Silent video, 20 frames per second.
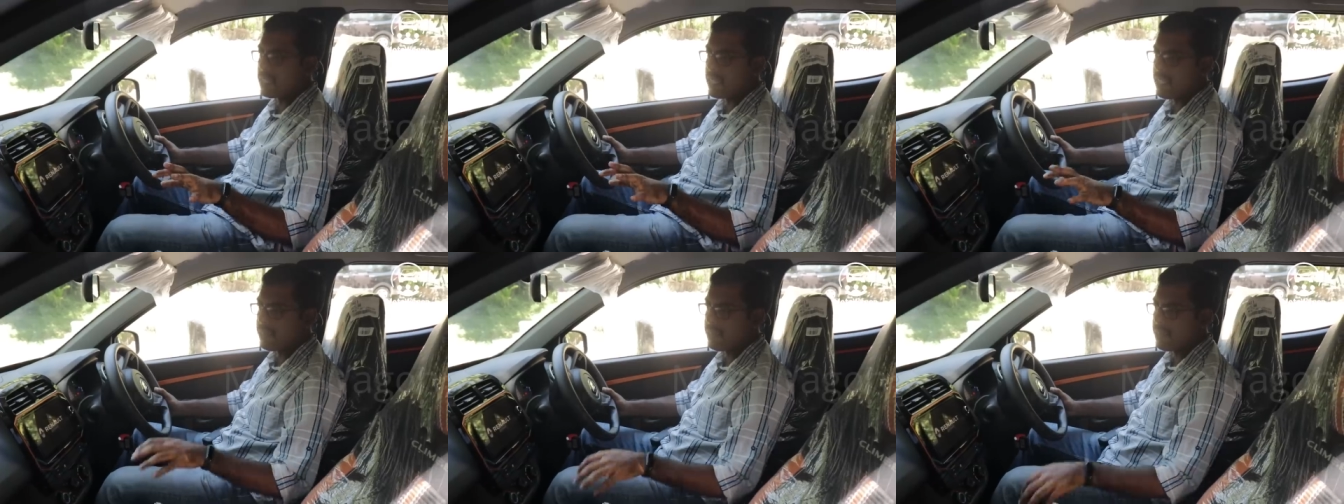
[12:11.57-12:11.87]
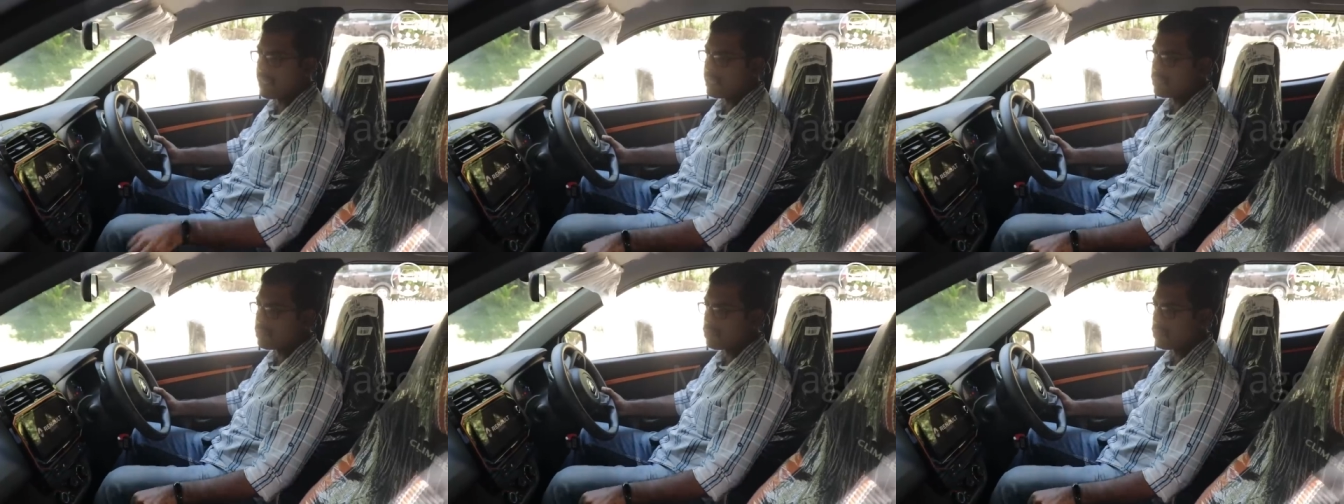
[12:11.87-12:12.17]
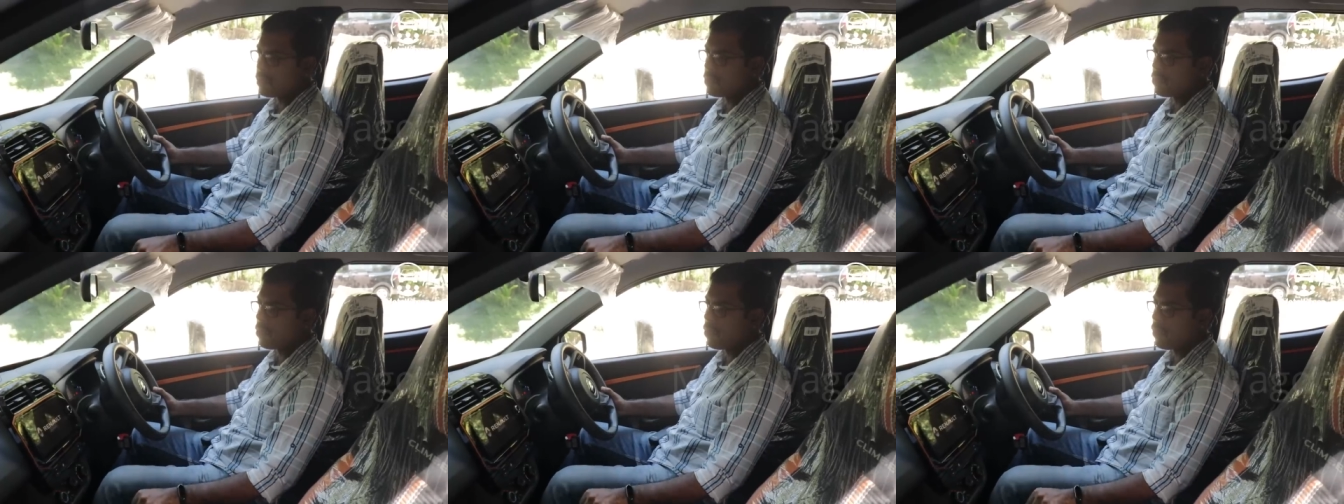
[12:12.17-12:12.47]
என்விஹெச்
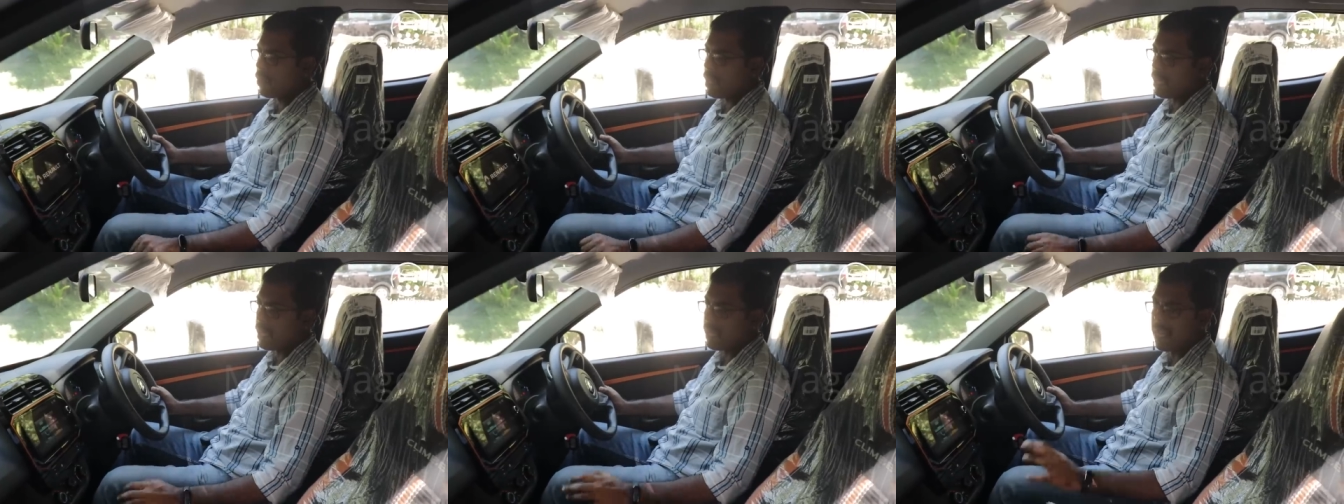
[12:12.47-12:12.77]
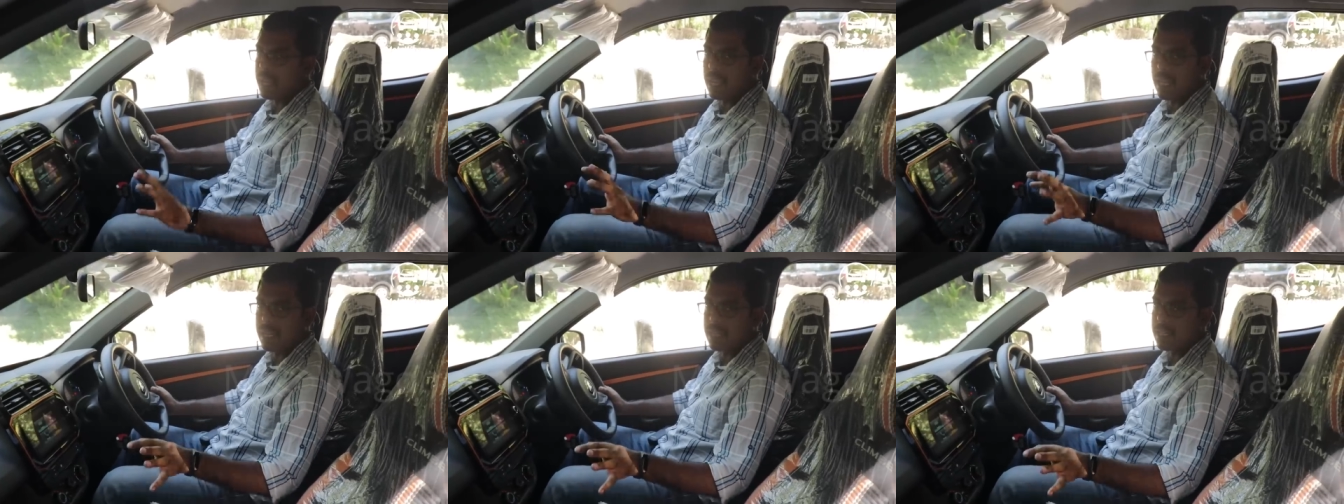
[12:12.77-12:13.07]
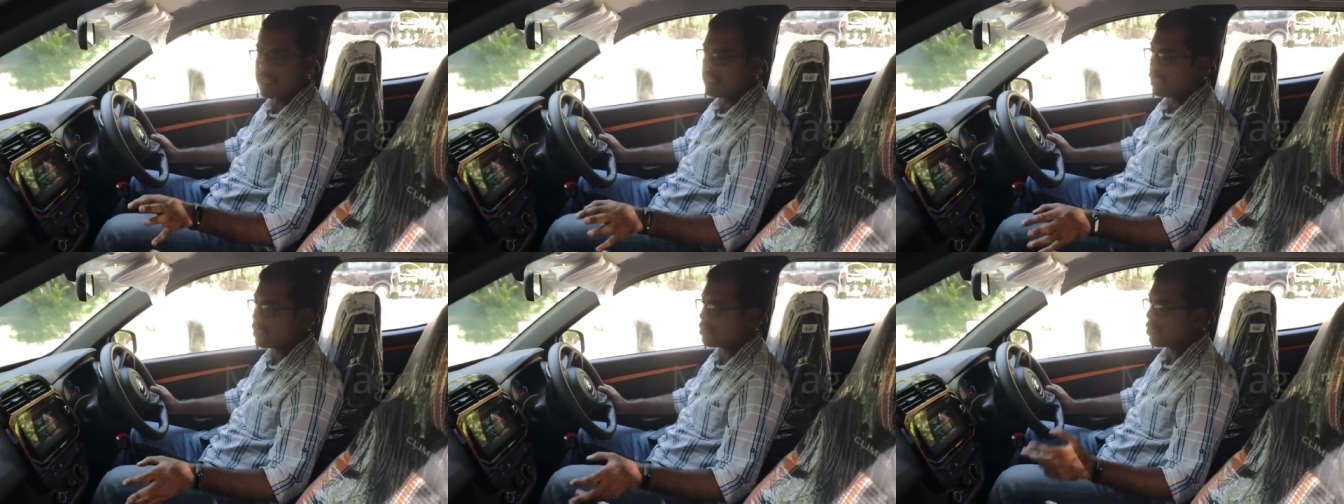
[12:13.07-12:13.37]
வந்து ஓவராலாக நல்லா
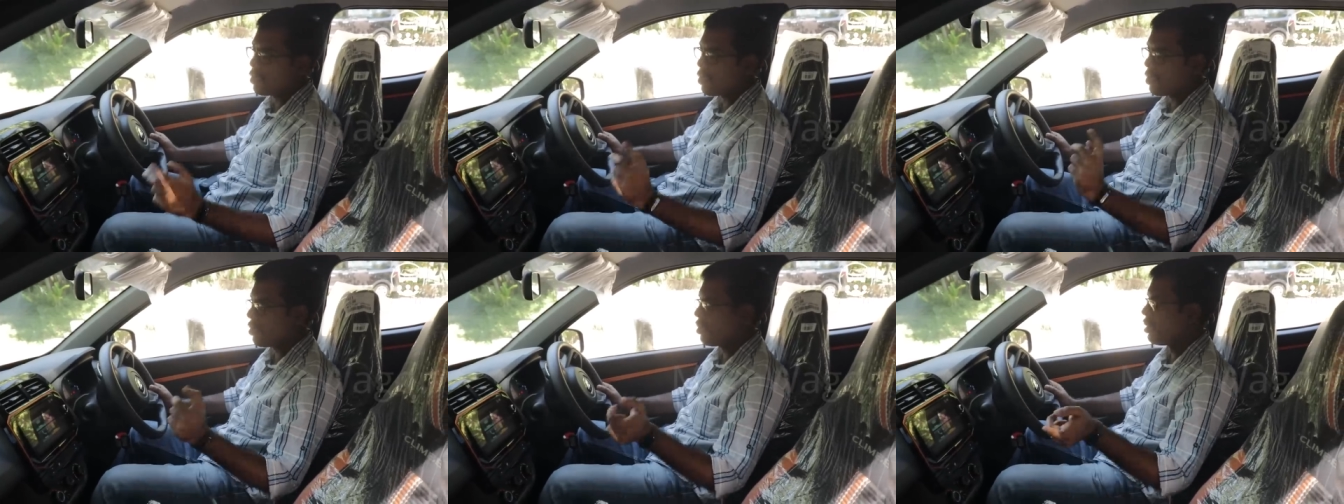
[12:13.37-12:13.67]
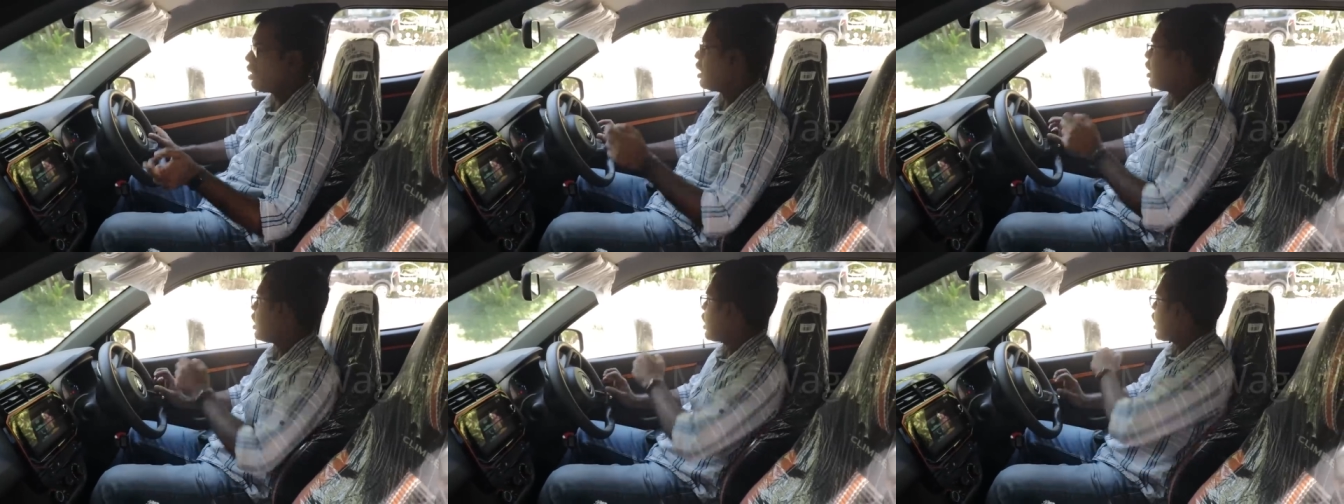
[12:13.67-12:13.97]
இருக்குன்னு தான் சொல்லணும்